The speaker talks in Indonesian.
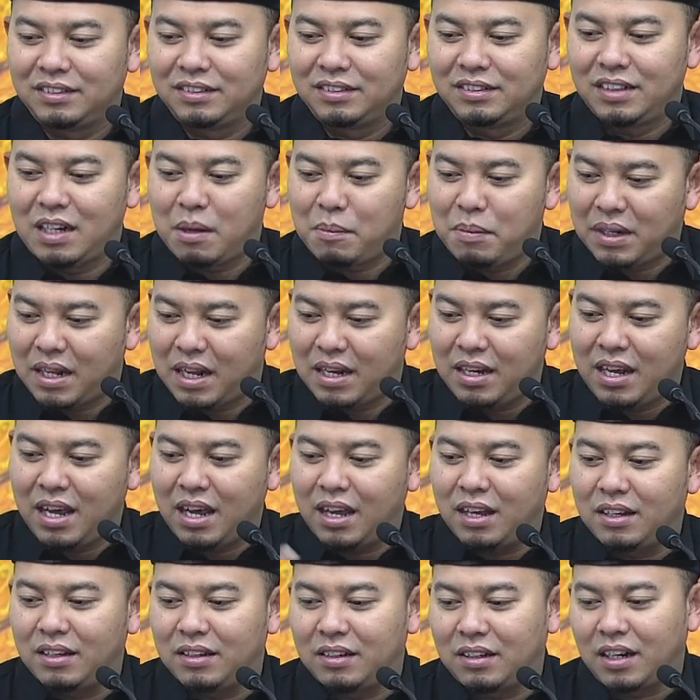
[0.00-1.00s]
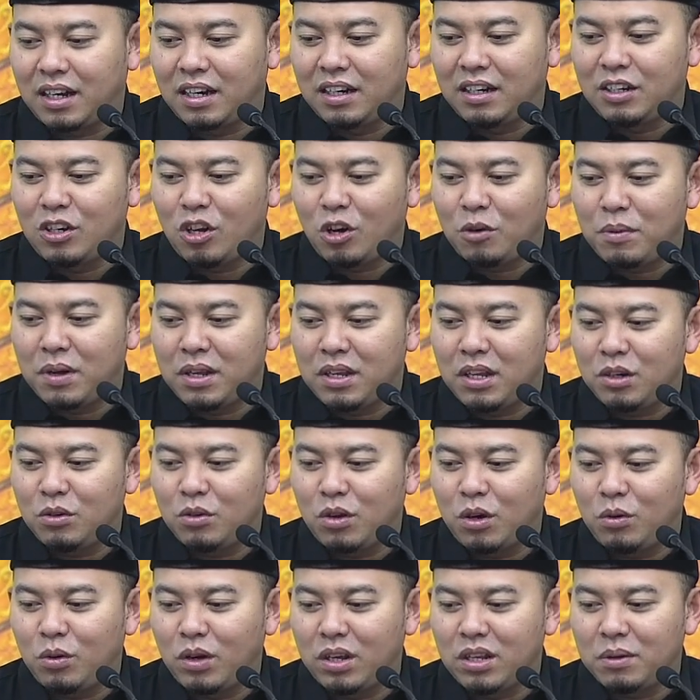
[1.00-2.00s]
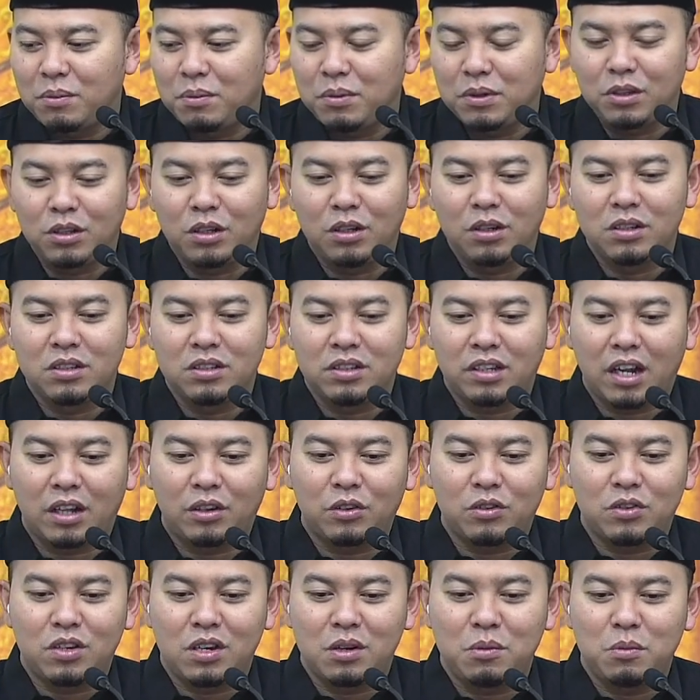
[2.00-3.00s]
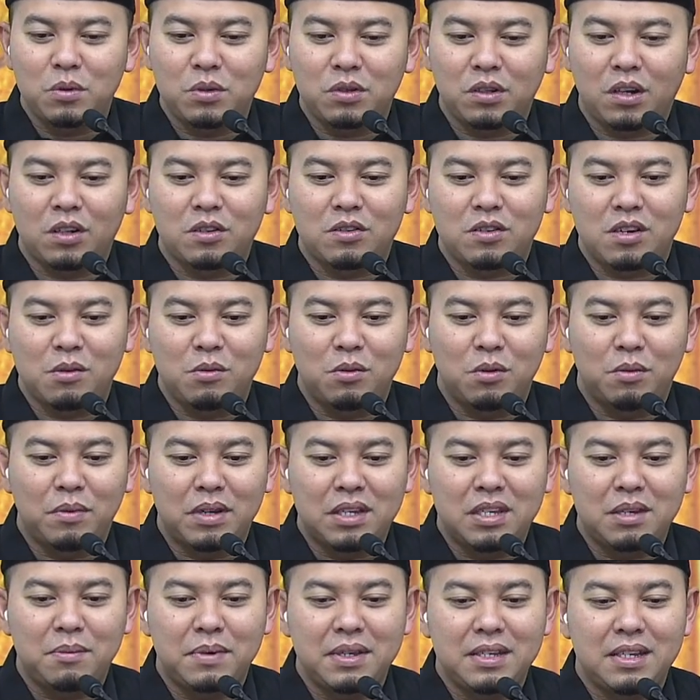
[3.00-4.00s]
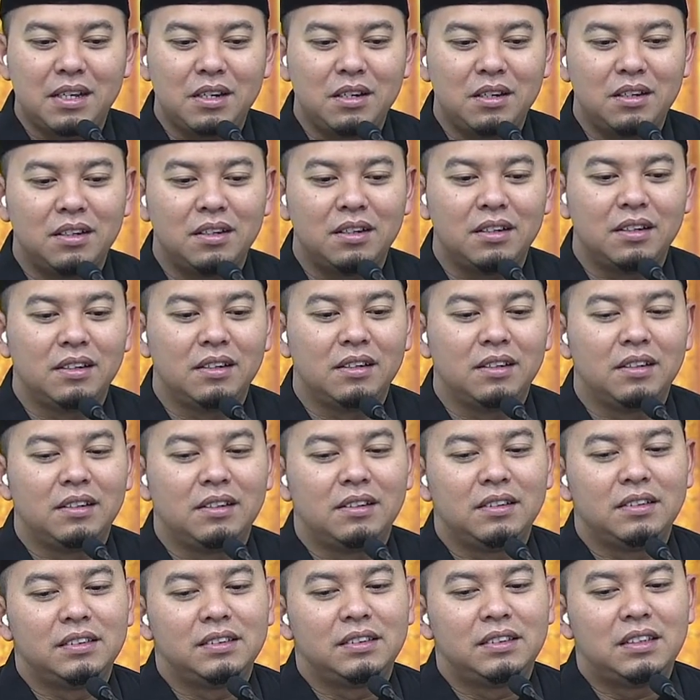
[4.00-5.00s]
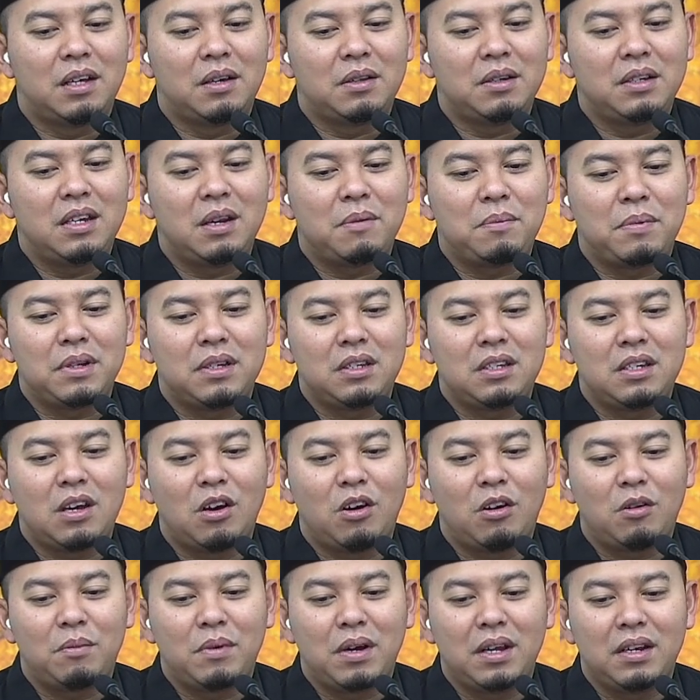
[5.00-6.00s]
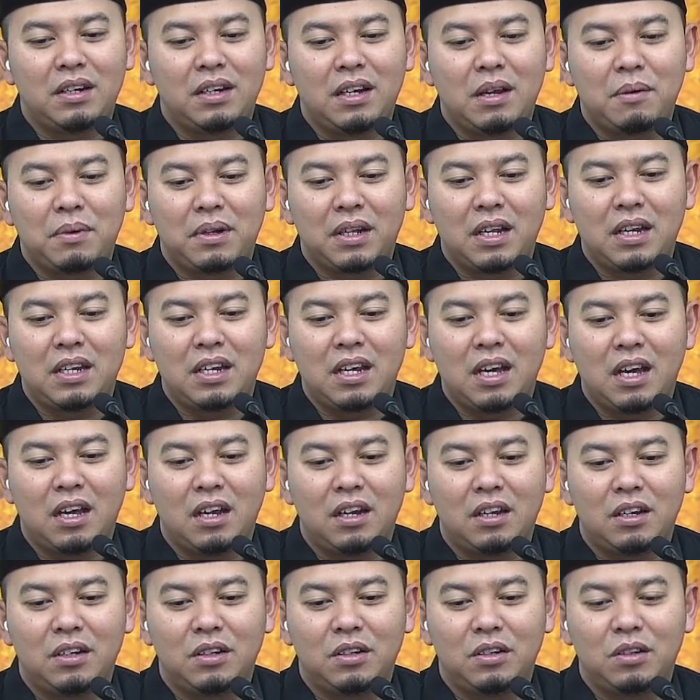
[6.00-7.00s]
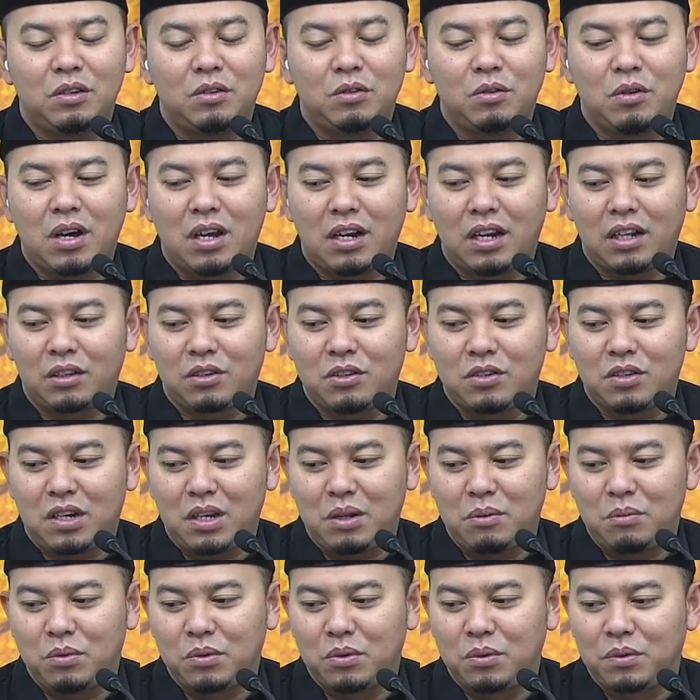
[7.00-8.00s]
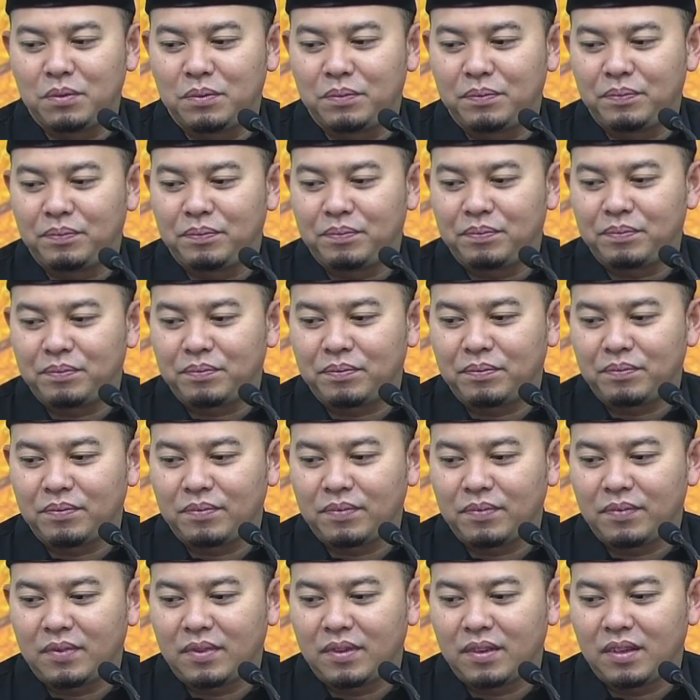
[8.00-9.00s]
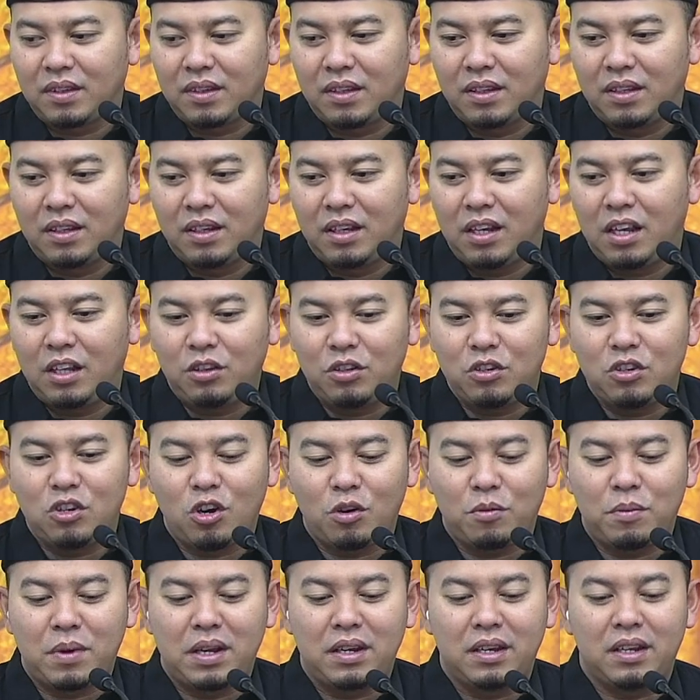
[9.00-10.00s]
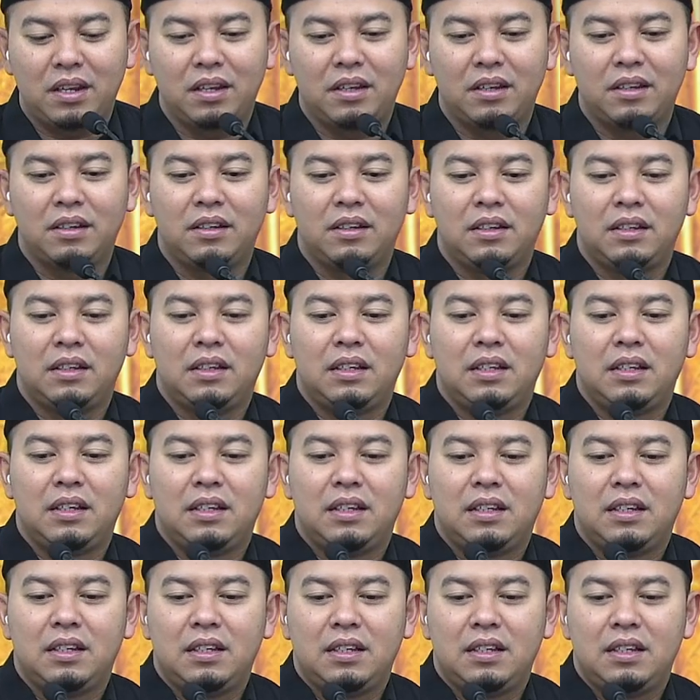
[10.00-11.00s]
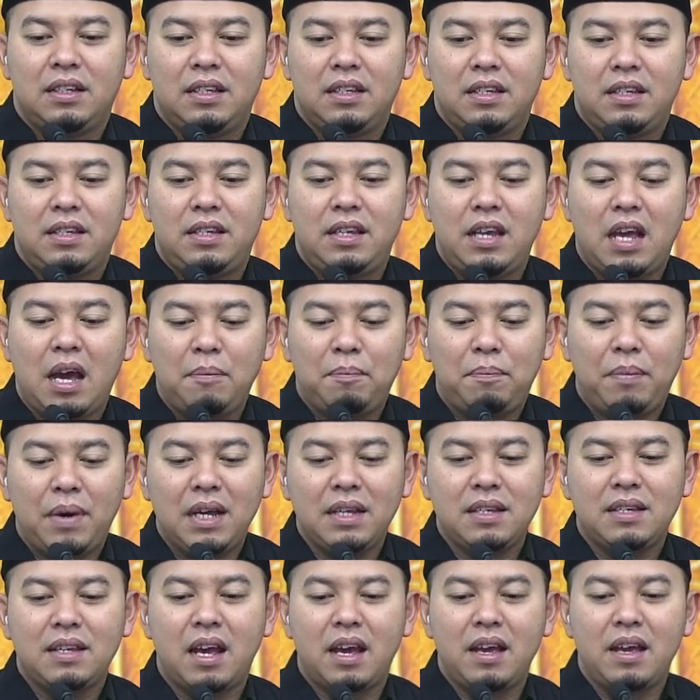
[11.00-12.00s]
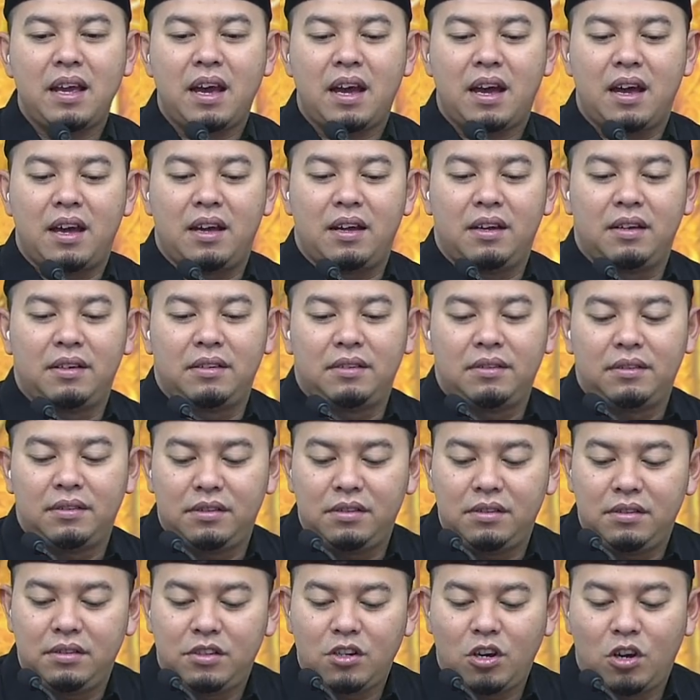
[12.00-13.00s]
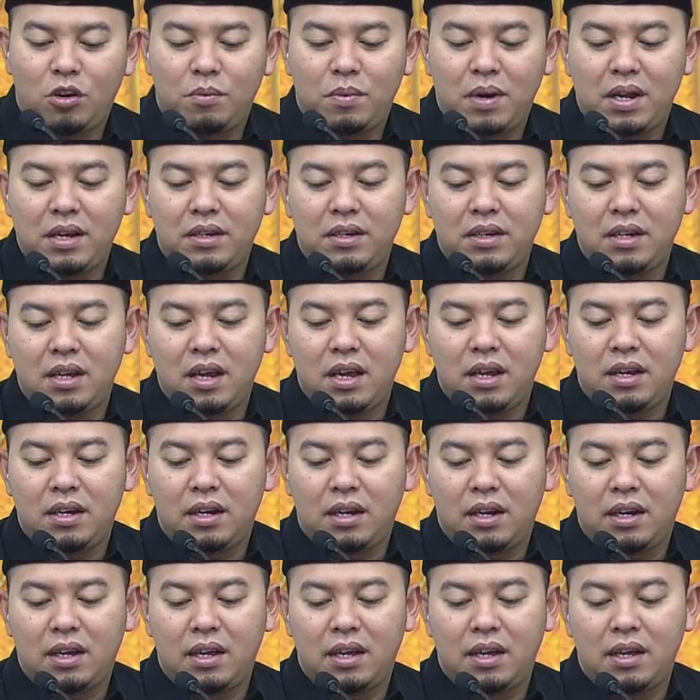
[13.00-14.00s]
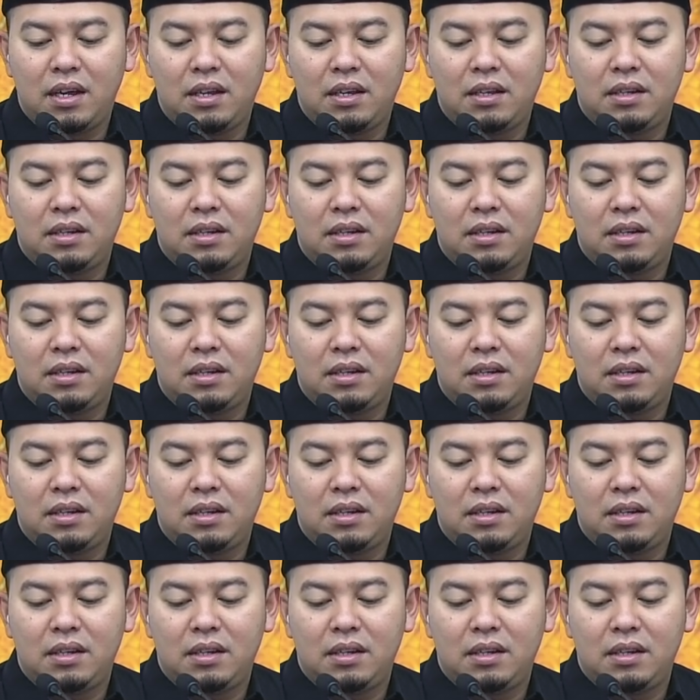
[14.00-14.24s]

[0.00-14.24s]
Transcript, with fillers: Dapat hadiah karena jawabannya dua-duanya betul 100 ribu 100 ribu masing-masing dari dapat jawaban dapat hadiah 200 ribu. Itu jawabannya. Siapa saya? Jawabannya adalah